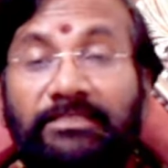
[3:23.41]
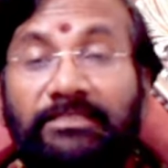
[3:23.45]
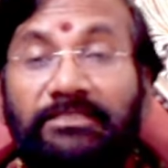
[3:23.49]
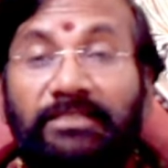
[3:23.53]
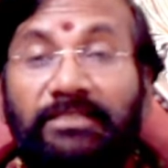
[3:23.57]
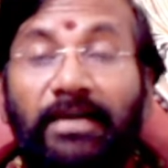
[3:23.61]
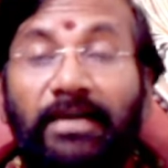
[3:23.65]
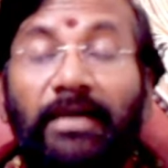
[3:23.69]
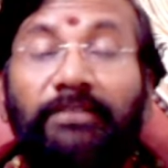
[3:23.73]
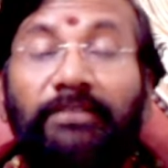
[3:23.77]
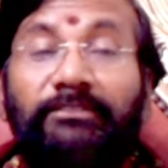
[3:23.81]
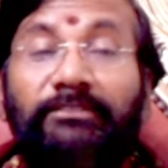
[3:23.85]

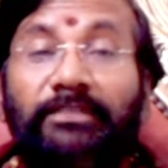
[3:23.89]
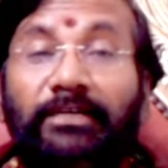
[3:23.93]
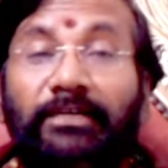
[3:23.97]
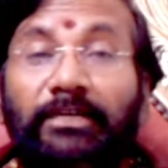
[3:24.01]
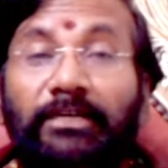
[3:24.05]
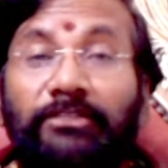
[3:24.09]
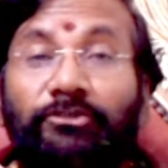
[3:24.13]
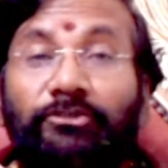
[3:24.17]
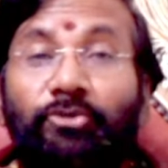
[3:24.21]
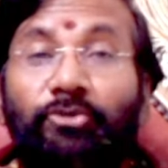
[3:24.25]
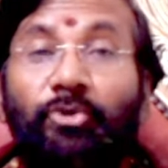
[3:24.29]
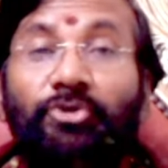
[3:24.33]
జాతక
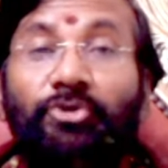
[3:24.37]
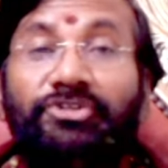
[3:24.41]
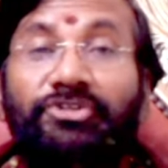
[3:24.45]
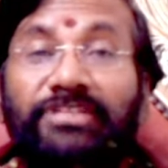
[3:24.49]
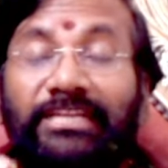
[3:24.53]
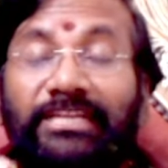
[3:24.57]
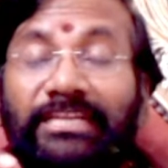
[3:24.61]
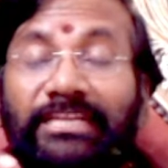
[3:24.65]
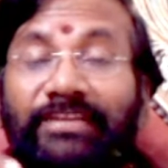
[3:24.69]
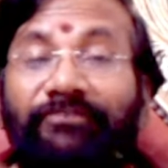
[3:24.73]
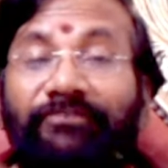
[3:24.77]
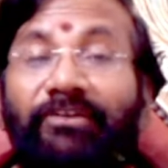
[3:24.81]
దోష
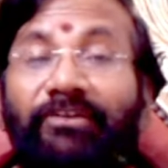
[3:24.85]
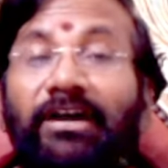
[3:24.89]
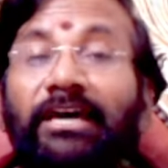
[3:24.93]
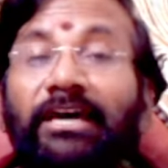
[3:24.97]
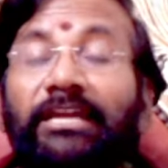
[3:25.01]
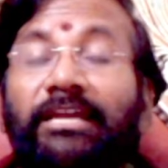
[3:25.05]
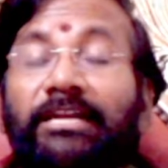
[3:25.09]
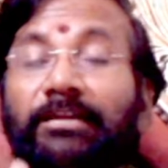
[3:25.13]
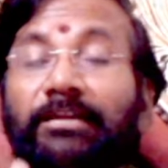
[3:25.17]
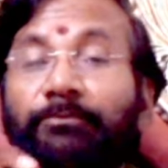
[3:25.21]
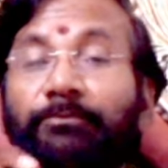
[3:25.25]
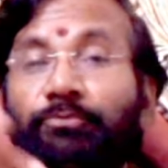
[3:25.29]

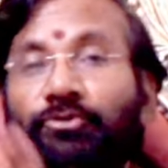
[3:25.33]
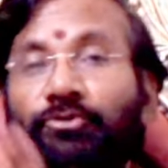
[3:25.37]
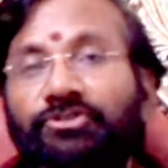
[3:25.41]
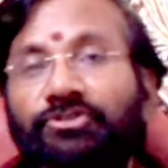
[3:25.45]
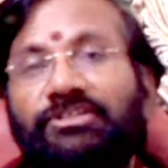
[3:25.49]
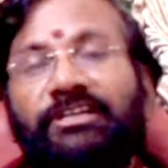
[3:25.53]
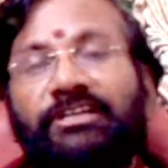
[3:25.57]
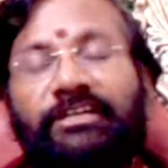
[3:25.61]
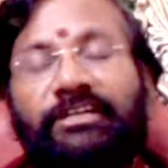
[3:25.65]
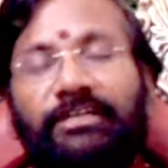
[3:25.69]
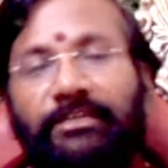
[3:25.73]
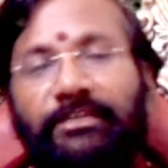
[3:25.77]
నివారణ
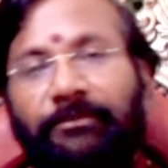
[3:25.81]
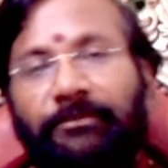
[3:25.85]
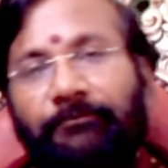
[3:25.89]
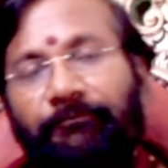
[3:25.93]
పూజలండి